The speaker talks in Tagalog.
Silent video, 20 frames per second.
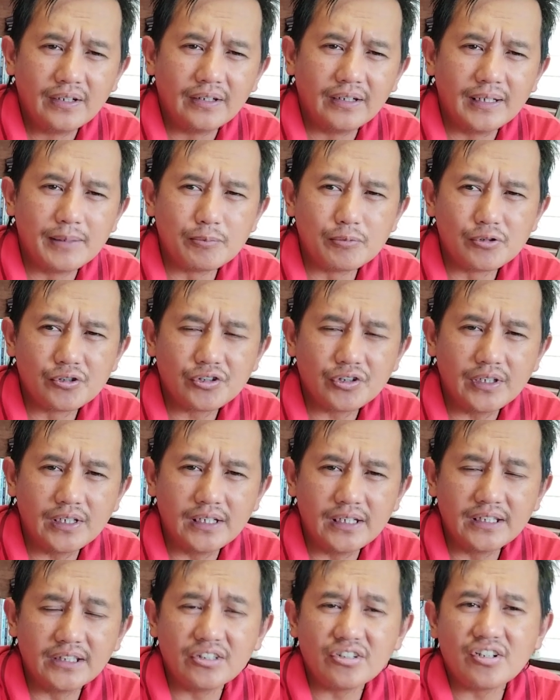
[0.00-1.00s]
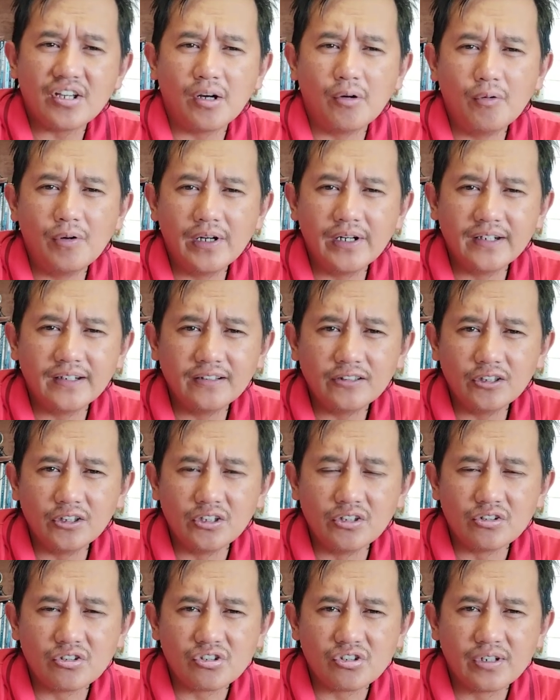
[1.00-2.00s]
Gapusta iti sangwanan iti
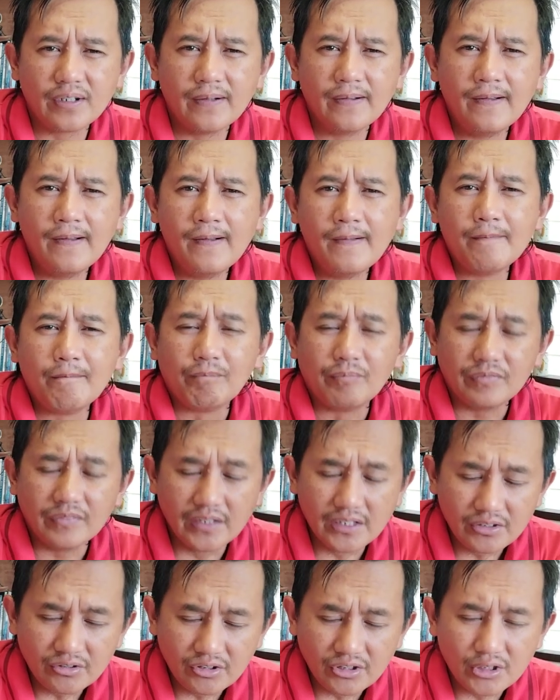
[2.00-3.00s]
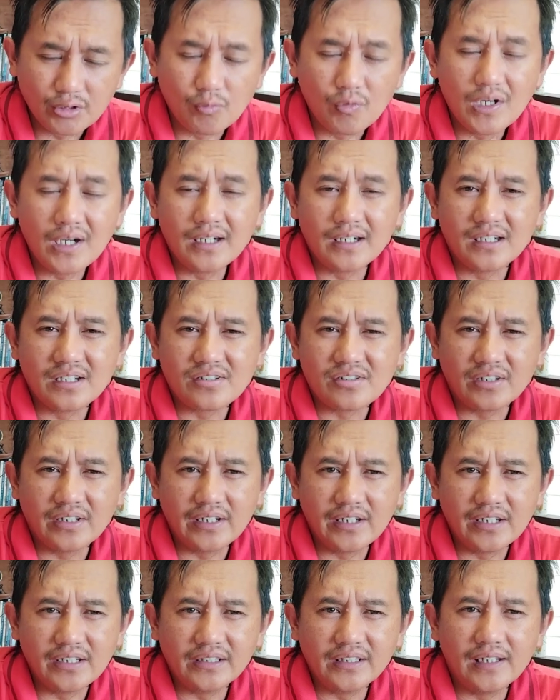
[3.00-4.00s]
Diyos. Dahil iti tiwagas nga
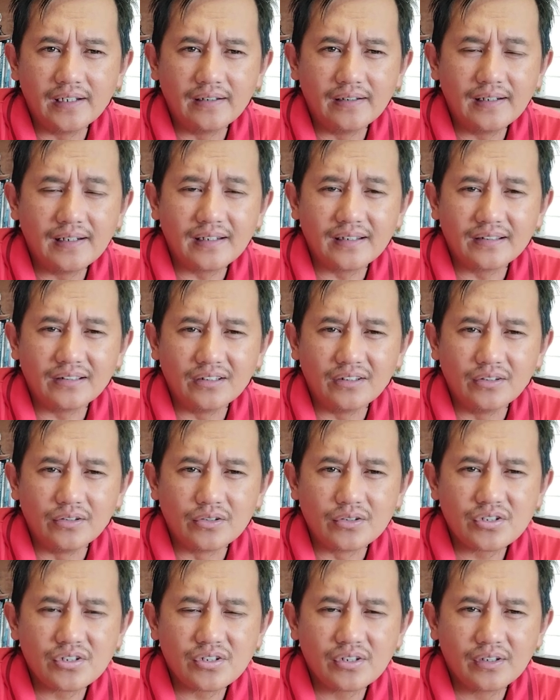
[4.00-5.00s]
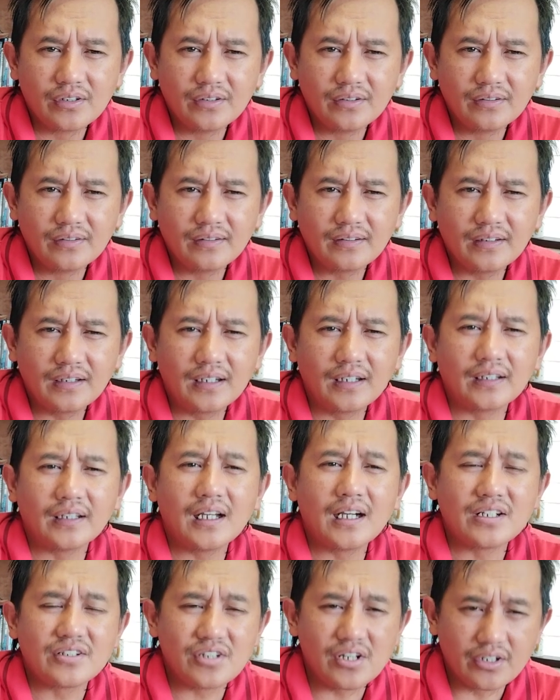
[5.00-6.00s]
nagiti anak iti Diyos. Kat
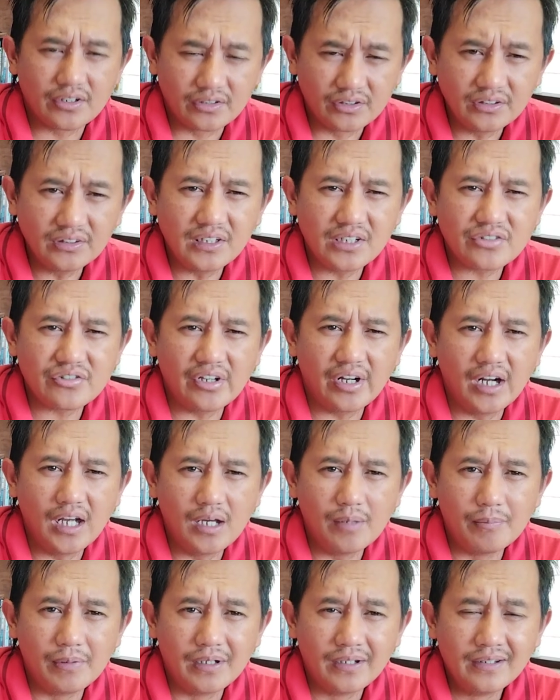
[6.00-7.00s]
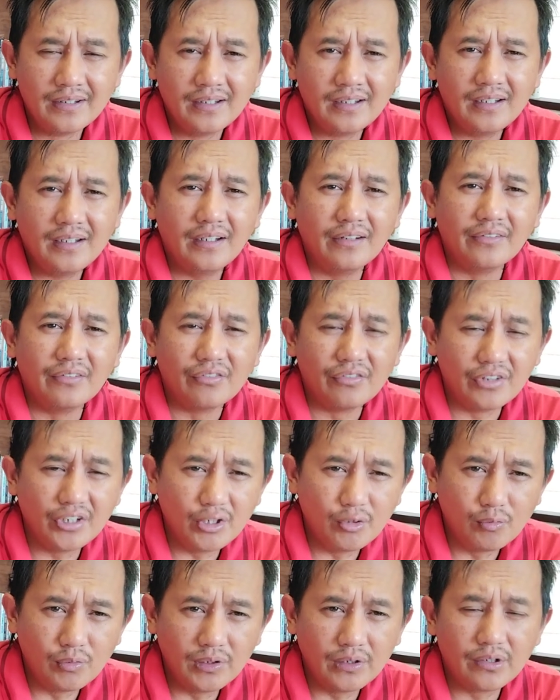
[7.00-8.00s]
agsardeng agsagaban and
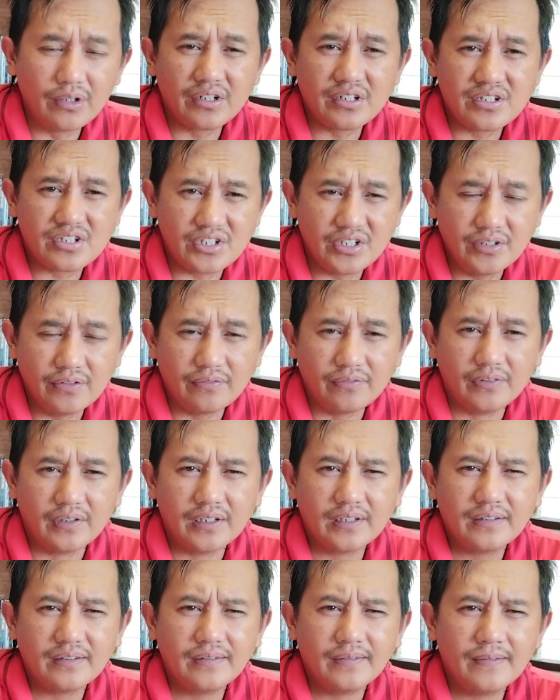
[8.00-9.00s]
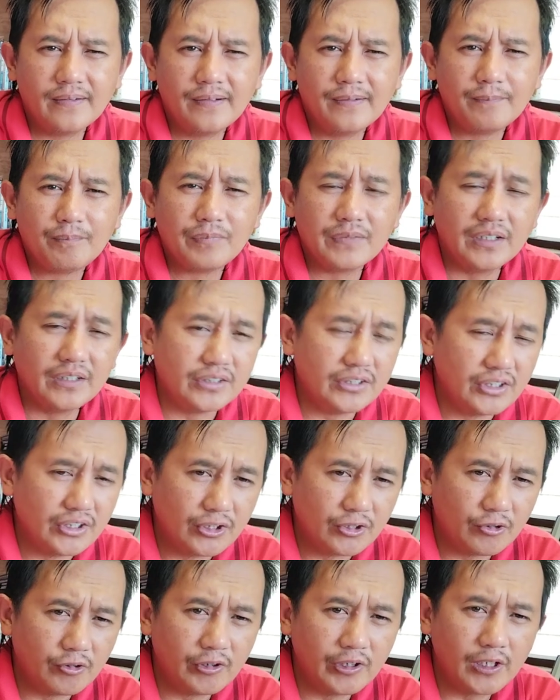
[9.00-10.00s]
they will receive iti
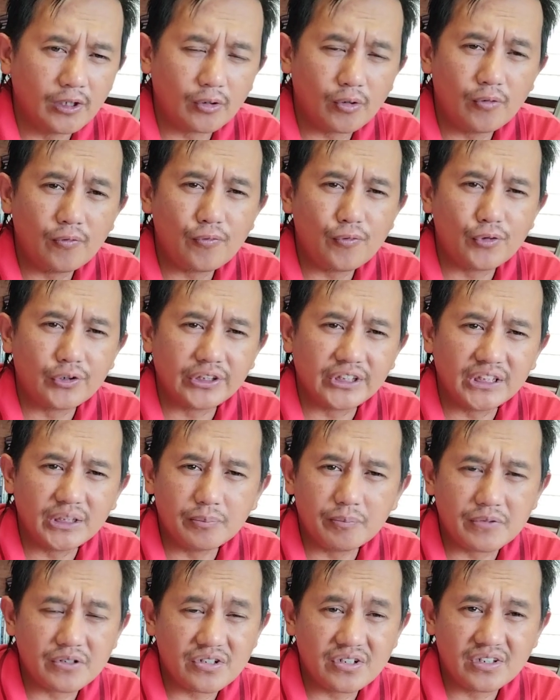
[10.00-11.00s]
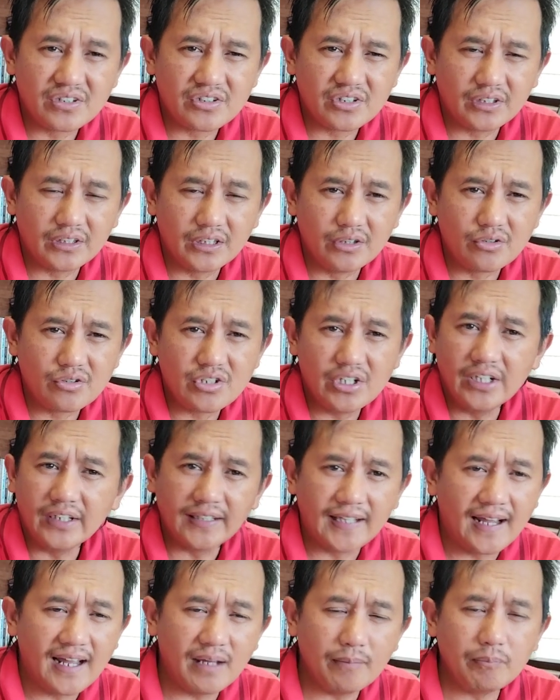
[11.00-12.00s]
eternal comfort, the presence of Diyos.
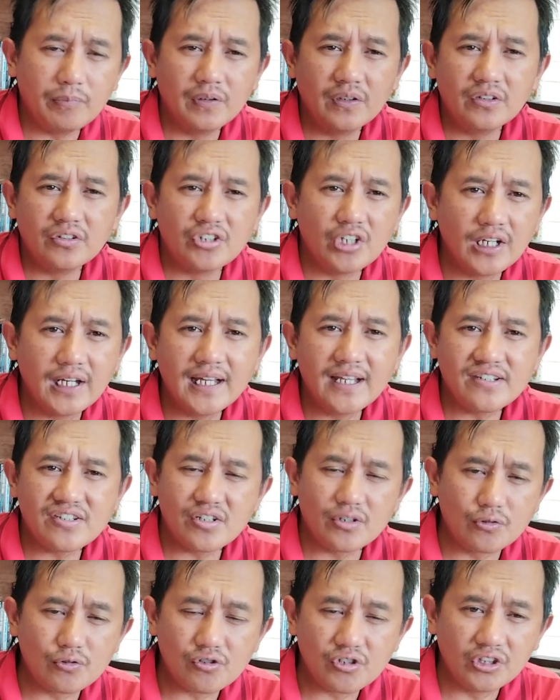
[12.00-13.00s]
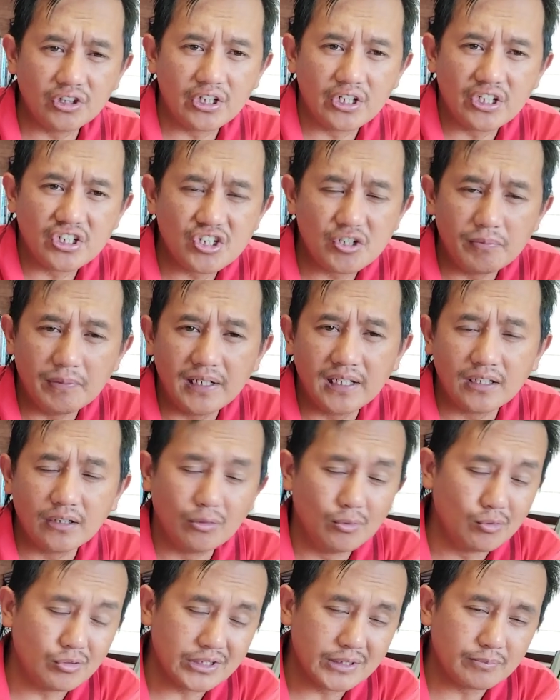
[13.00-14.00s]
It happened the Lazarus in the rich man,
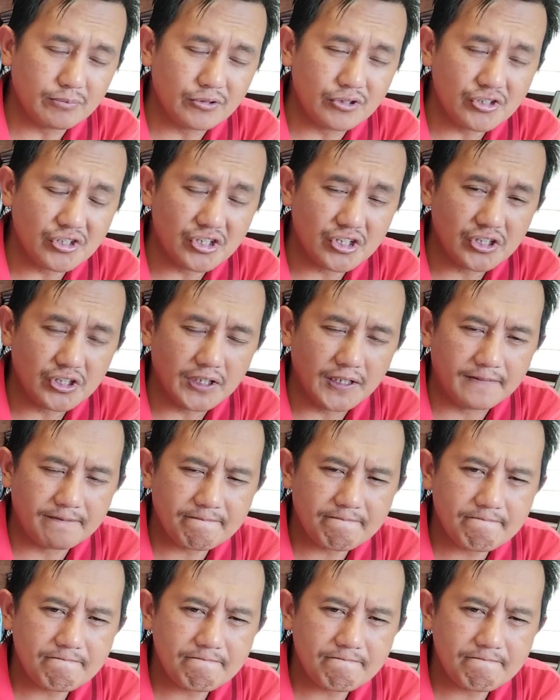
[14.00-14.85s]
Luke chapter 16.